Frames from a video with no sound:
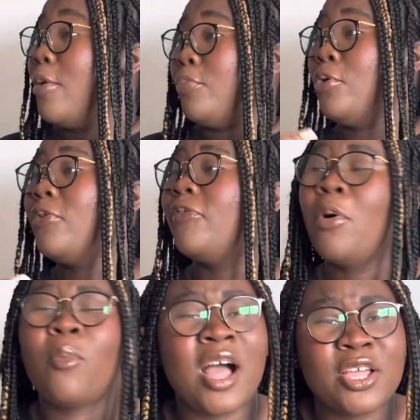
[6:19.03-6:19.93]

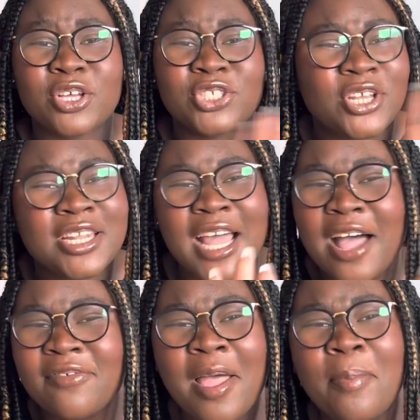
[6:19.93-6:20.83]
Prouve-moi que je
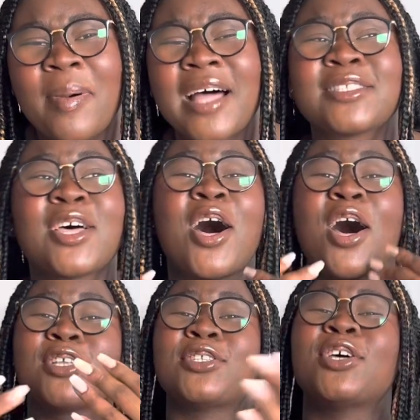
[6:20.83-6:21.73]
n'avais pas
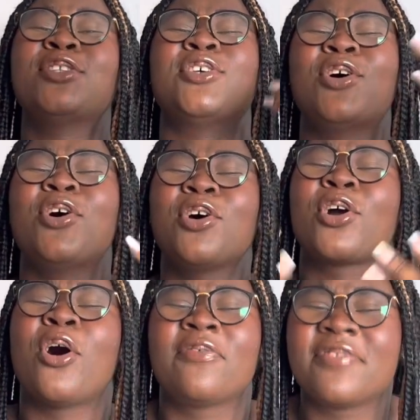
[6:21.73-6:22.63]
tort de
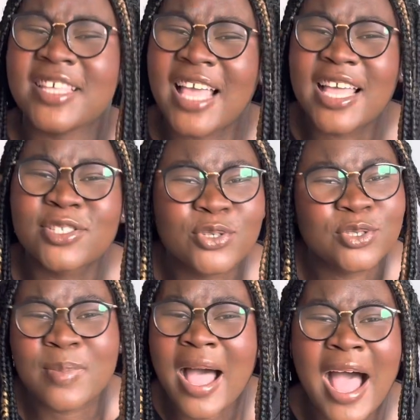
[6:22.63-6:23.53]
te confier
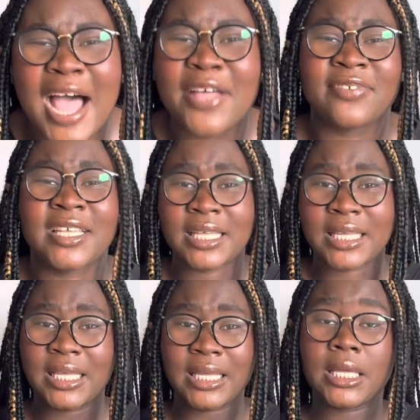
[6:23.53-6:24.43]
toute ma
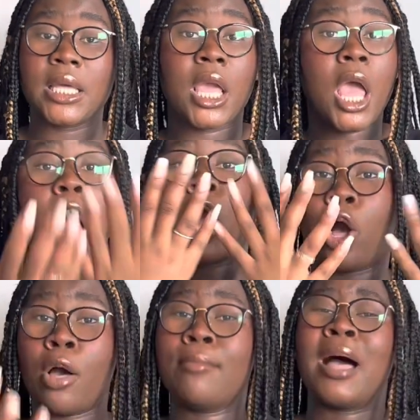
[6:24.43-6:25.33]
vie.
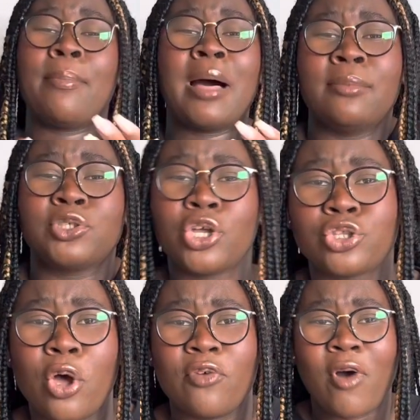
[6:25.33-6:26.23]
Comme Abraham,
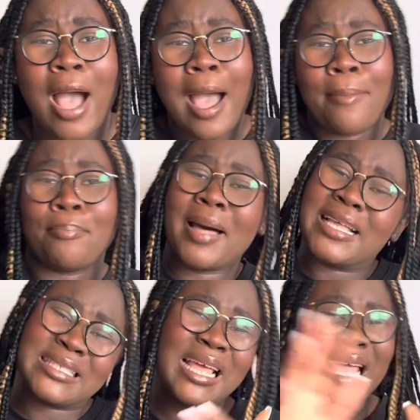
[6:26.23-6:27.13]
je te vois
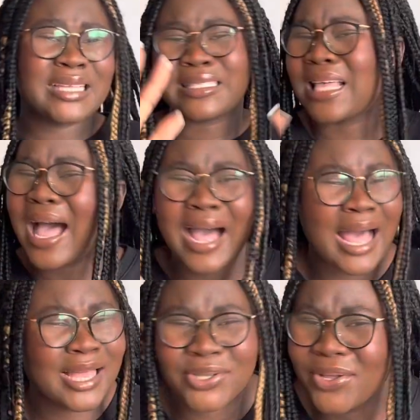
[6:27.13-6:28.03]
passer,
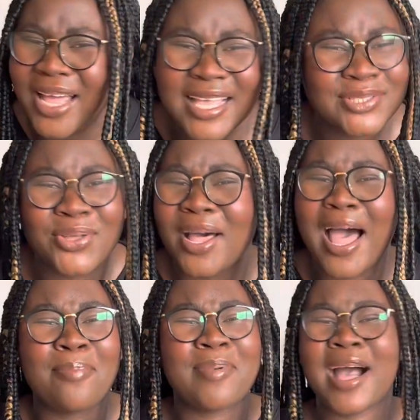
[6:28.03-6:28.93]
Sarah ne
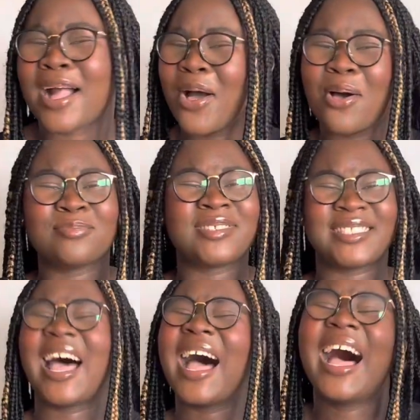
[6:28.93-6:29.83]
restera pas comme
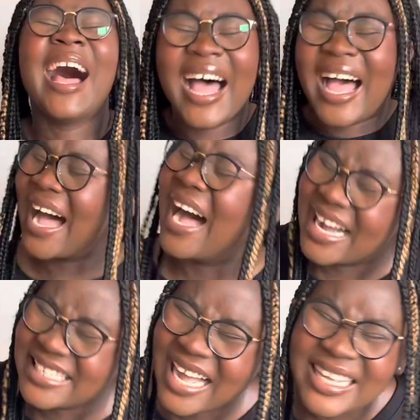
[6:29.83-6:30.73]
ça.
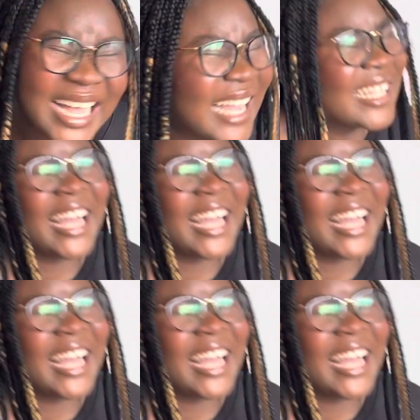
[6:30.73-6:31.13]
Aïe aïe aïe